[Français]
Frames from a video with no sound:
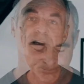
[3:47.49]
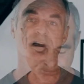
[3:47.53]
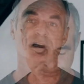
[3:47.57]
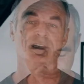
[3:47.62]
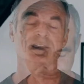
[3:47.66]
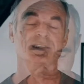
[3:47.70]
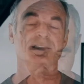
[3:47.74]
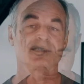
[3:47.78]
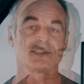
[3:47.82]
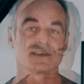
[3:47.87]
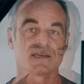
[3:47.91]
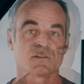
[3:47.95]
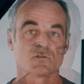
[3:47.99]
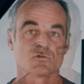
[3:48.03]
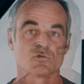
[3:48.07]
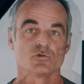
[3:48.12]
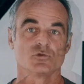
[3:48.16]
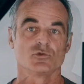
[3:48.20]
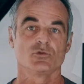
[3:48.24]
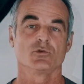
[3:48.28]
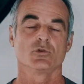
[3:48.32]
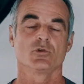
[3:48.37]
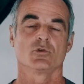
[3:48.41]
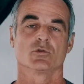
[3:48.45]
Les
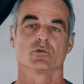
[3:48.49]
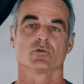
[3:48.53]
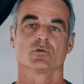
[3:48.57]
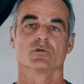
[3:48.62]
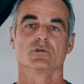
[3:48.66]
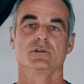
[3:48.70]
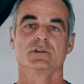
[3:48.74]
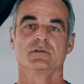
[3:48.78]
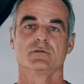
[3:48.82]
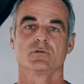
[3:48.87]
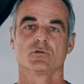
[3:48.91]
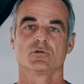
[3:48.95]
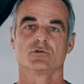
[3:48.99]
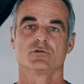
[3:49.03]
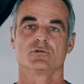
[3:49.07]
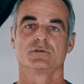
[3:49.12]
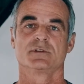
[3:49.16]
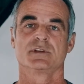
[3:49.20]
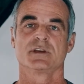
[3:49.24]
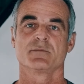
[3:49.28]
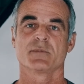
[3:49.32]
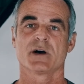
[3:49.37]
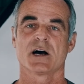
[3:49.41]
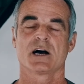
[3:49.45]
statuts au niveau
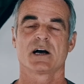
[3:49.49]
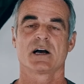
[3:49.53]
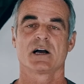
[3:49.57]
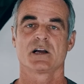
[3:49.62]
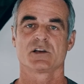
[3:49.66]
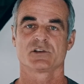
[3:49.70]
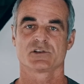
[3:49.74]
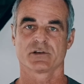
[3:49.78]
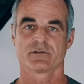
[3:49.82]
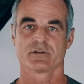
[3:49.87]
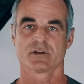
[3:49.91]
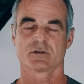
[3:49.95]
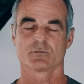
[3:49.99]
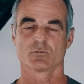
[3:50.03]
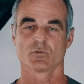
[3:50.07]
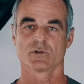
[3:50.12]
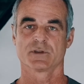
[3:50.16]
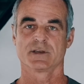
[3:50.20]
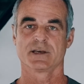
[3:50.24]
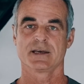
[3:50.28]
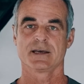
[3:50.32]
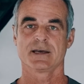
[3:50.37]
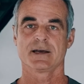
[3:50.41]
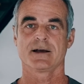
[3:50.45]
du démarrage avec
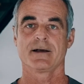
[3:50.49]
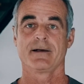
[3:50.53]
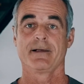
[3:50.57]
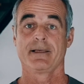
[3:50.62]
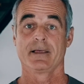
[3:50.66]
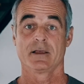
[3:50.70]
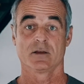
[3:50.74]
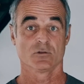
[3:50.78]
Moder,